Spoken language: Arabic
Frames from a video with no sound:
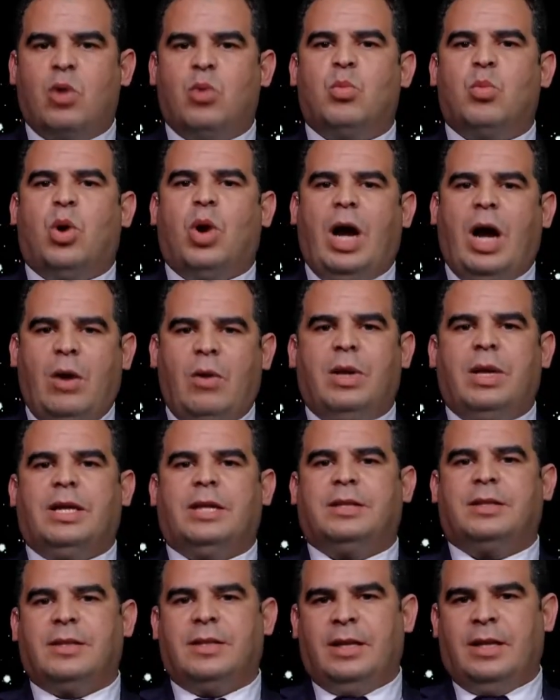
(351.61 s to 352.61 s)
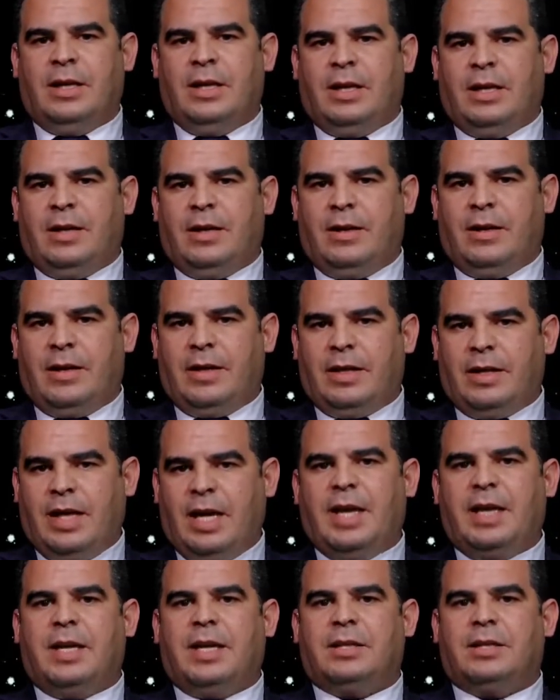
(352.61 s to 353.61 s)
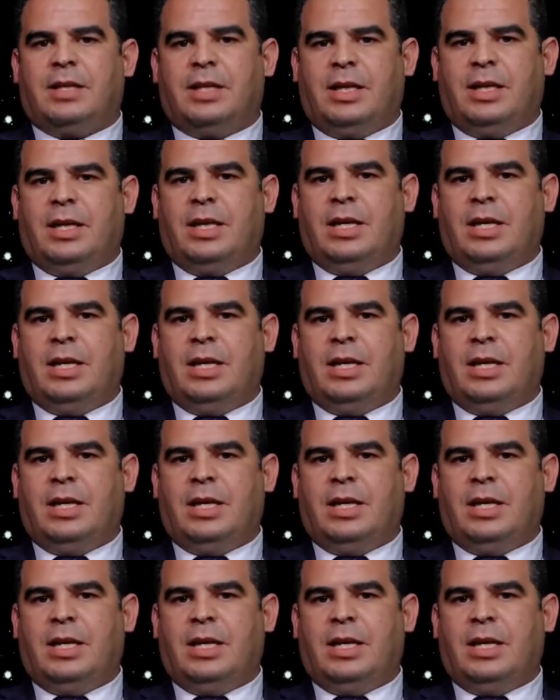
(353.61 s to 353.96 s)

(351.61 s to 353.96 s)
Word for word: محاوله آه، اهانته